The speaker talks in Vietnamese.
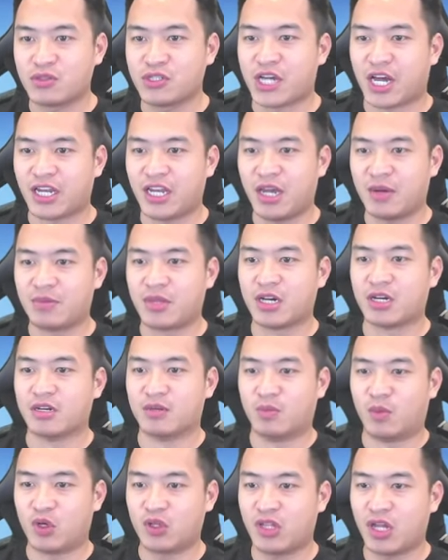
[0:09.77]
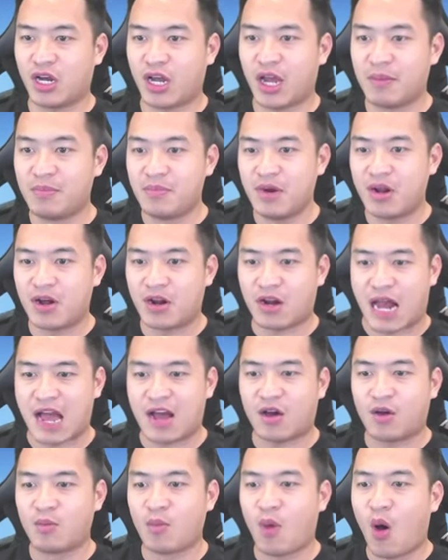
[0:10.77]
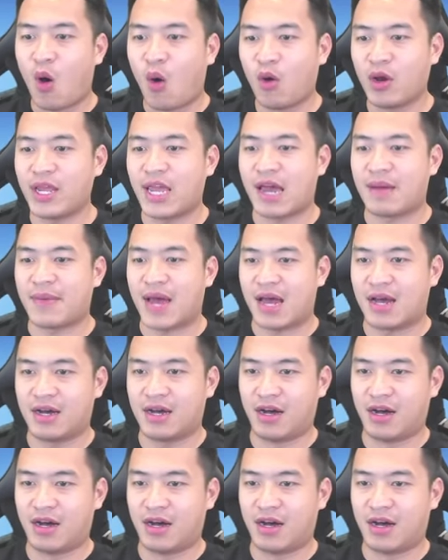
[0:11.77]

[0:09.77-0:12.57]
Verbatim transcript: trải nghiệm thử một tựa game Dragon Ball anh em ạ.